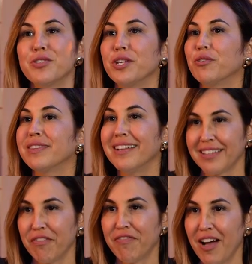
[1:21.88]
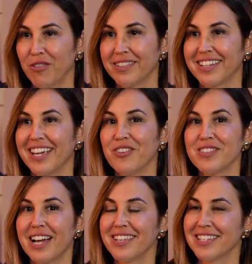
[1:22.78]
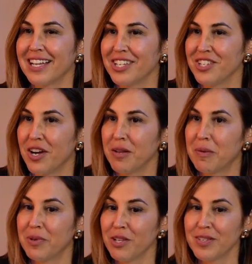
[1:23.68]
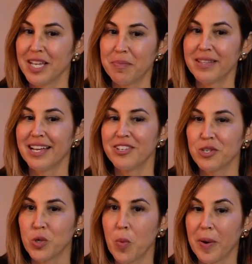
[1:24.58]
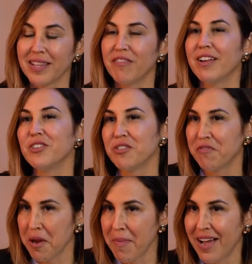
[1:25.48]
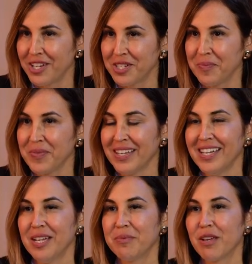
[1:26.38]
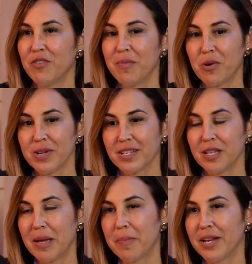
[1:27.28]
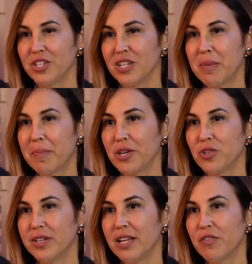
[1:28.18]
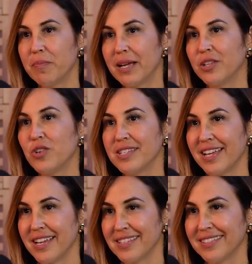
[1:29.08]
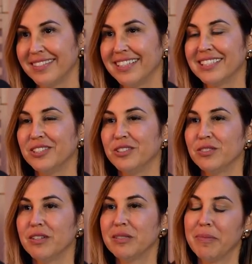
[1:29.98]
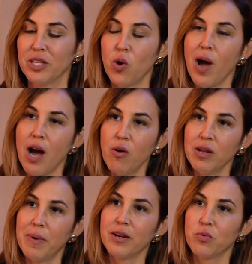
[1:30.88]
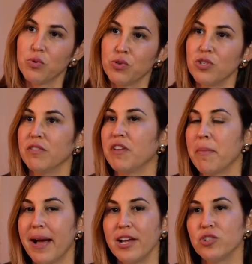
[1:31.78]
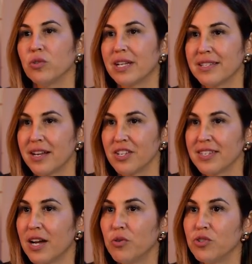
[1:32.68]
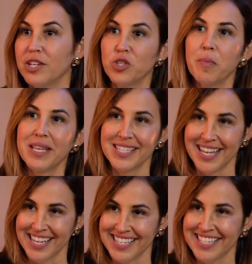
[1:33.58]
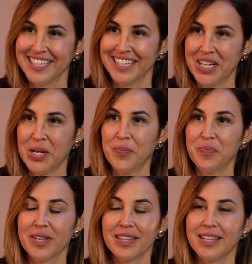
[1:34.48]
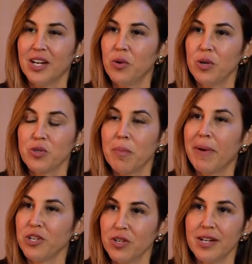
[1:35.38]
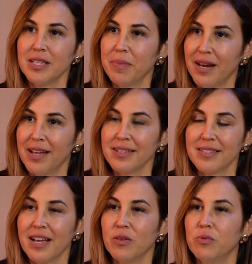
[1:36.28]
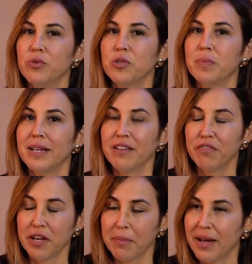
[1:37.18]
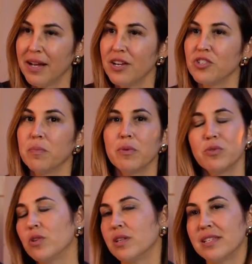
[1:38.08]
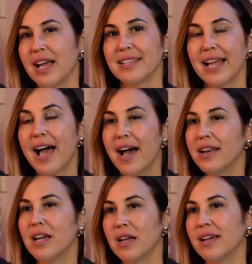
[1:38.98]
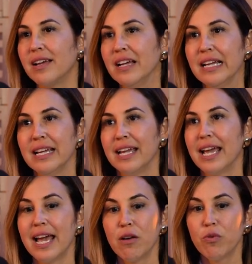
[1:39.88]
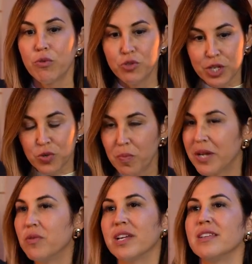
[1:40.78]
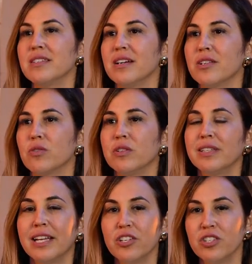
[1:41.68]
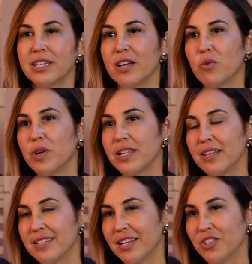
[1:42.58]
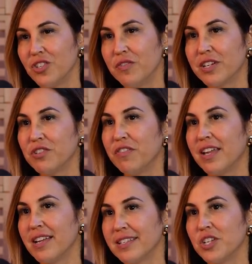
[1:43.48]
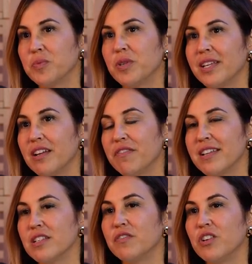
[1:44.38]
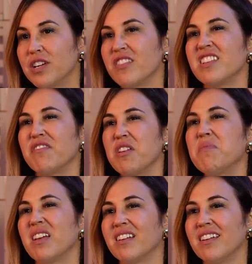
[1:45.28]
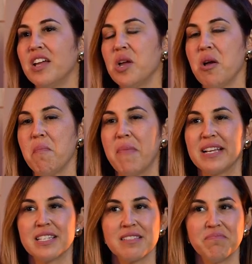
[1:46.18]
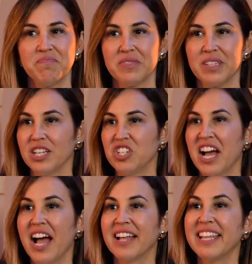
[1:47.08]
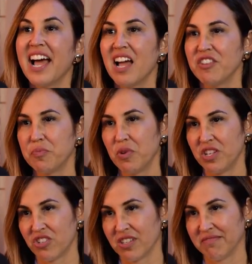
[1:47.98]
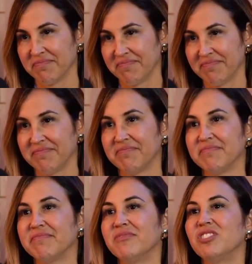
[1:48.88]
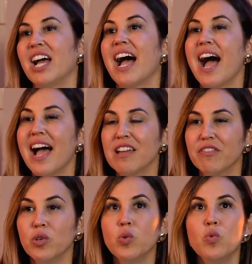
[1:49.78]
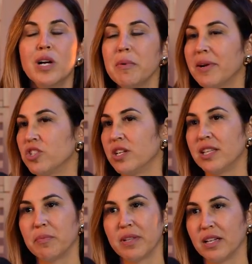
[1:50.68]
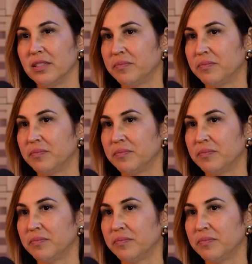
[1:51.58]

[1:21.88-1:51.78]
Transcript: eu, sinto tanta falta que eu não saio de sala de aula para poder sempre ter a desculpa para estar tá falando de enfermagem que foi uma coisa que também aprendi e me apaixonei foi pela docência, né? Então ah. eu também dou aula para cursos de enfermagem, outras áreas de saúde desde 2006. Ah. Então eu sou apaixonada pela área de saúde, pela enfermagem, por toda assim, essa área. É, é, eu descobri com 15 anos, quando eu entendi que era um cuidado científico, a diferença que a gente poderia fazer, eu falei, eu quero ser enfermeira. Mas tinha até raiva de política. Mas. Tinha raiva, nunca me imaginei deputada.